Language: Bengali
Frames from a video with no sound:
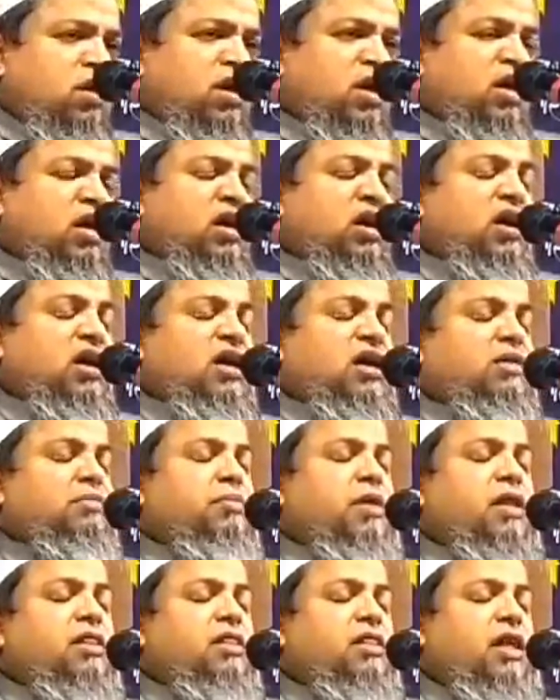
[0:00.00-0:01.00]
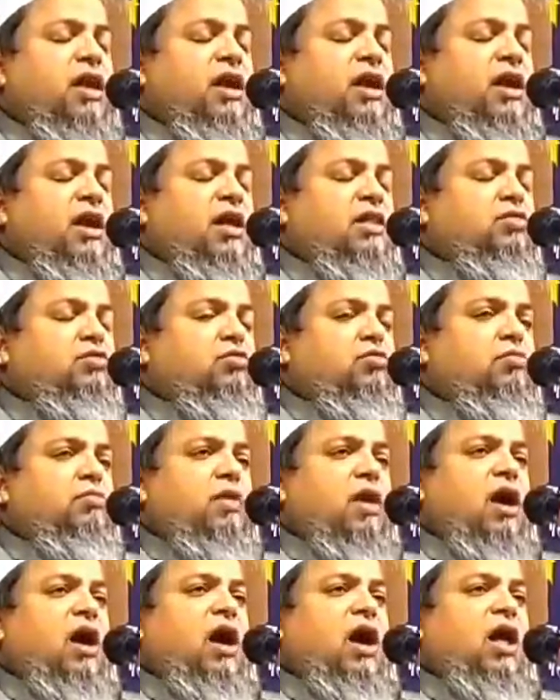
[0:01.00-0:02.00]
হে ইমানদারেরা
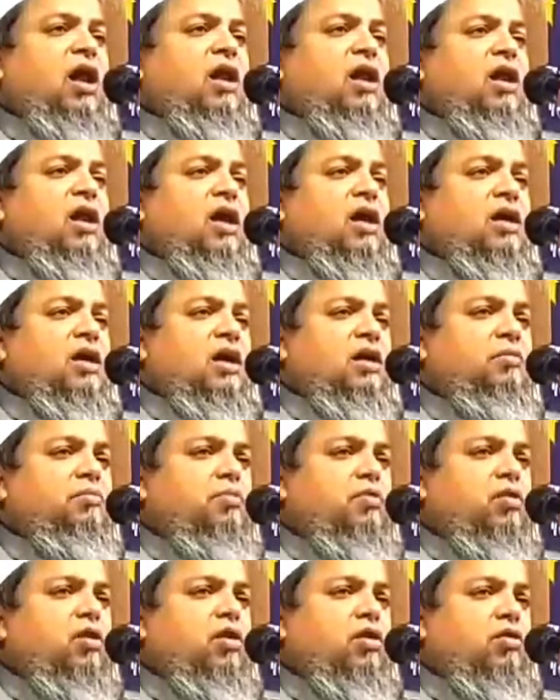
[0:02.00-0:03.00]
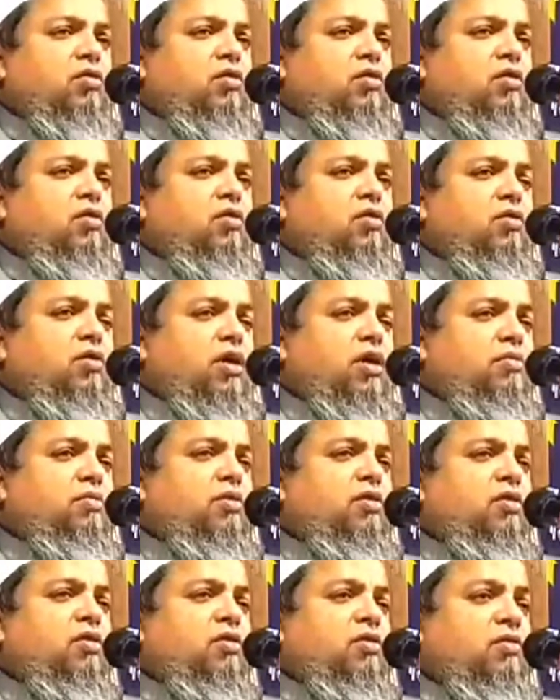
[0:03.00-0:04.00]
তোমরা আল্লাহকে ভয় করো এবং